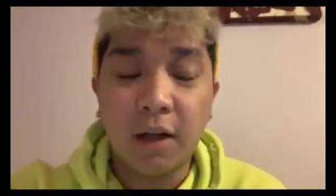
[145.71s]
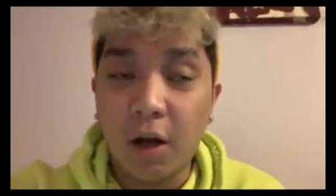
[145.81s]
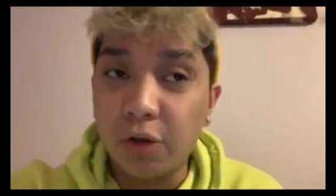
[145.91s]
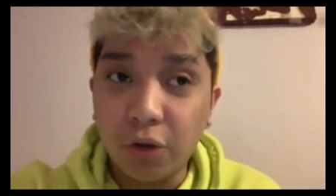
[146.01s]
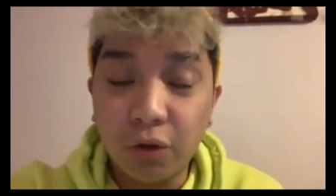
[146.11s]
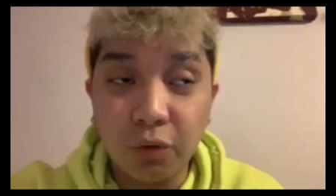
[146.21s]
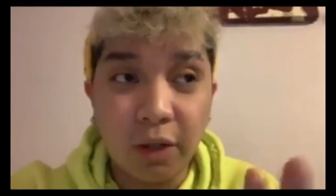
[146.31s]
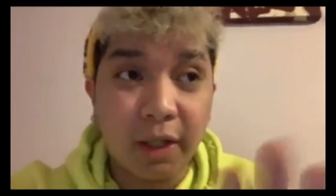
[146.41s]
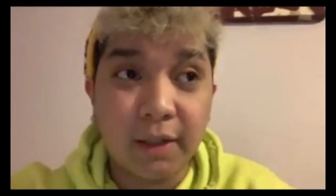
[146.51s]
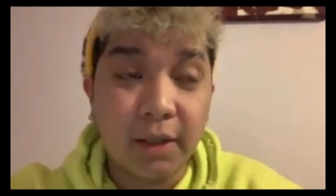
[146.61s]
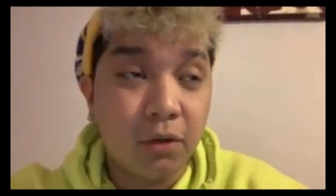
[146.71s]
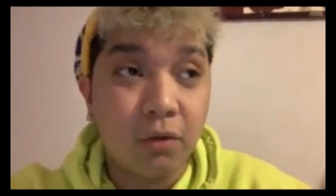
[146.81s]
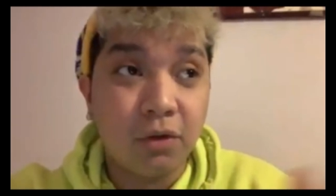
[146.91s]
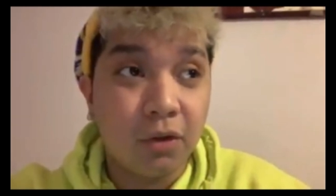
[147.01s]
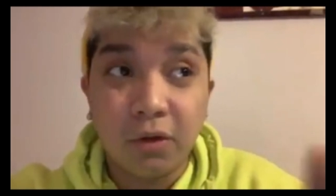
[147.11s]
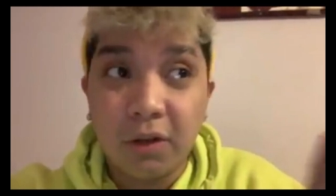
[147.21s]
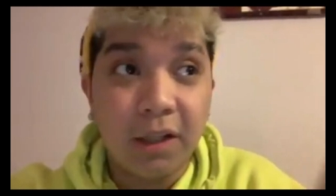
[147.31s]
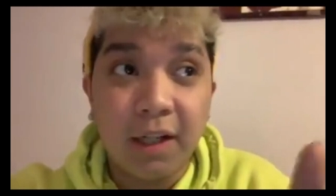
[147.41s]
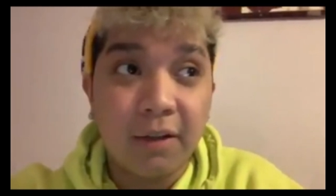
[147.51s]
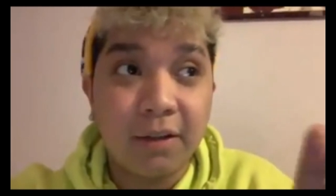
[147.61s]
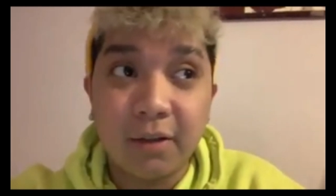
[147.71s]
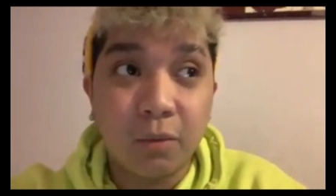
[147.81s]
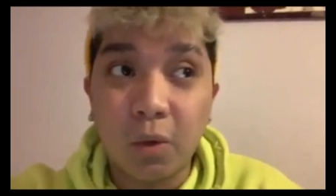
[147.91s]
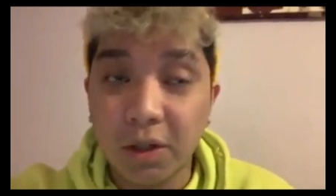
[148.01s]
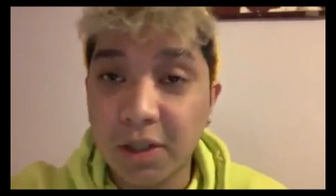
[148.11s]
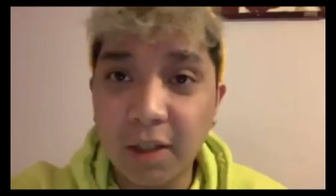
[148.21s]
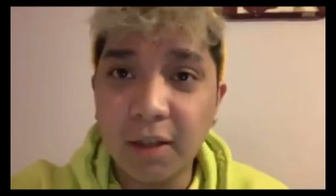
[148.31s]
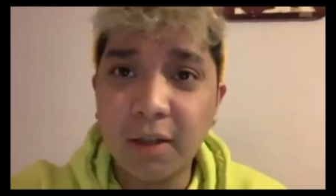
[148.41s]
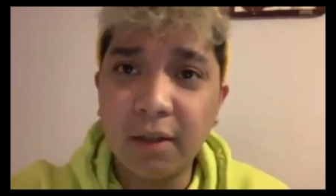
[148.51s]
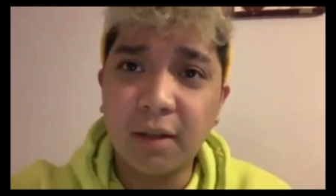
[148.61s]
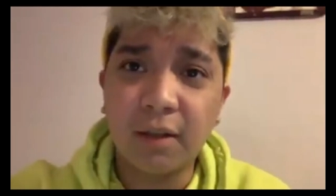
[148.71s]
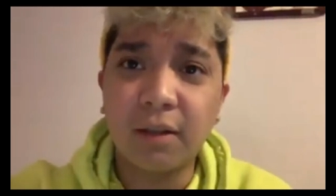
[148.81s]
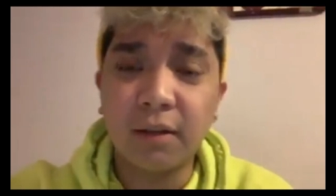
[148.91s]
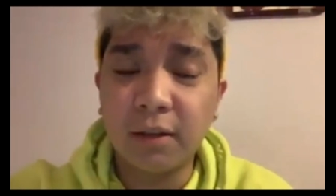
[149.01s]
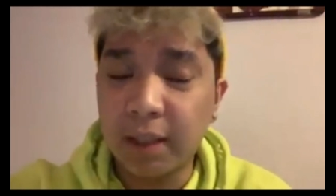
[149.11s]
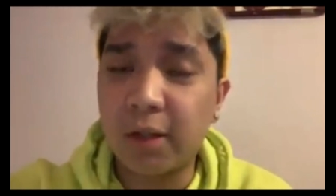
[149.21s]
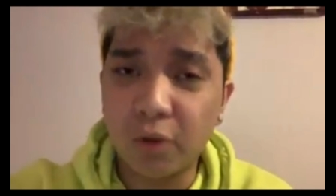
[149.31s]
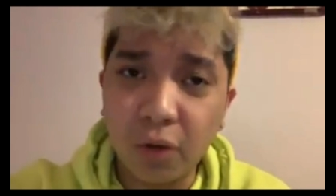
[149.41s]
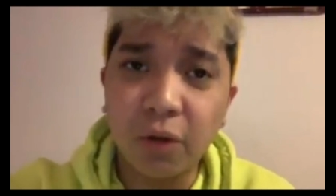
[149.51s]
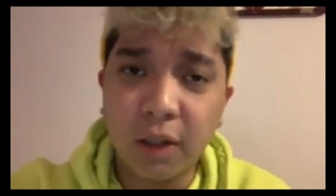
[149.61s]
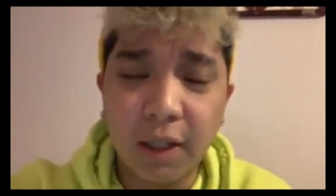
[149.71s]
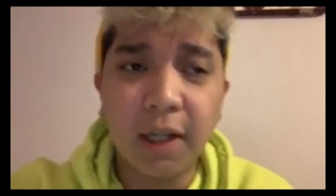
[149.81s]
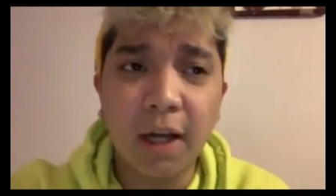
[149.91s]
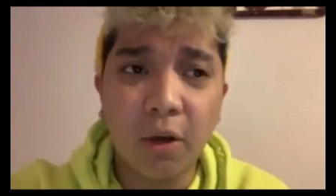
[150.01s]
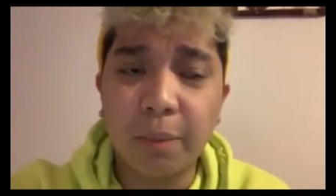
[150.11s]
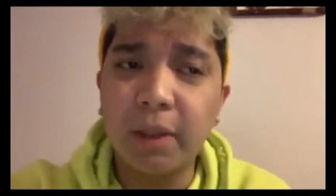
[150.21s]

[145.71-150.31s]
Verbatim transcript: ako yon kung nakita niyong John Gutierrez is watching, nanonood talaga ako.